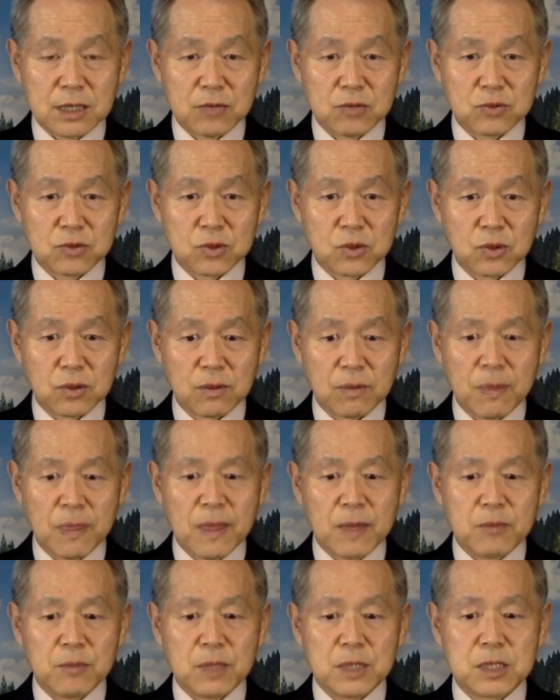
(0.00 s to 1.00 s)
후손
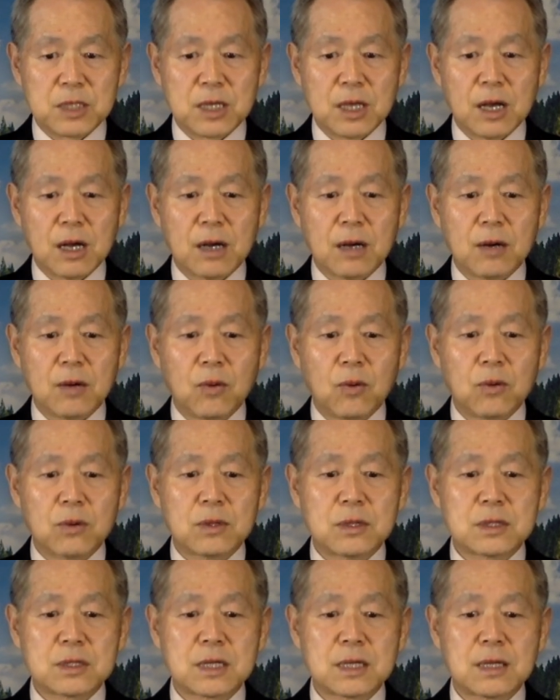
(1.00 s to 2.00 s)
미시아가 올
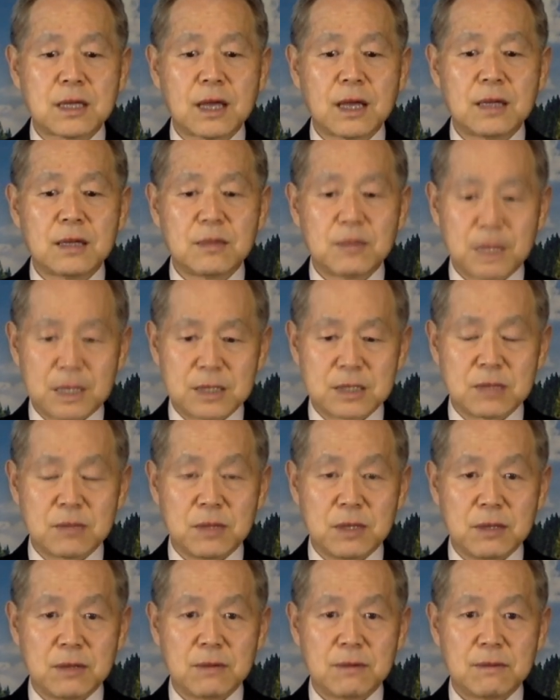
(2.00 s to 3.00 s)
것에 대한
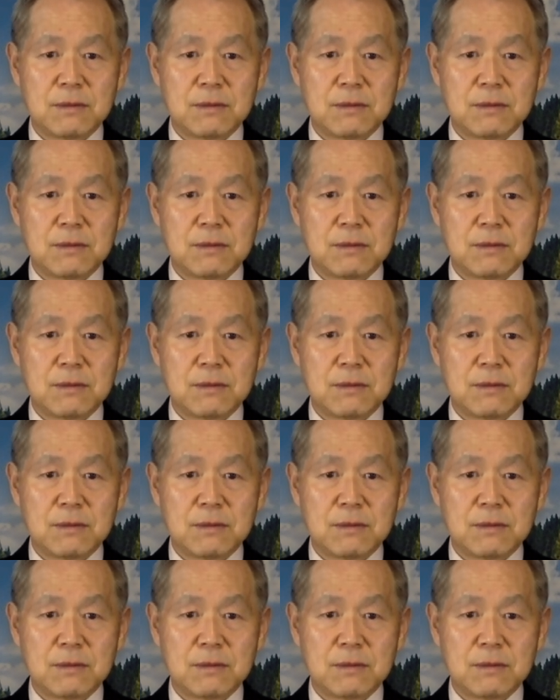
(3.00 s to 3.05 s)
말씀이에요.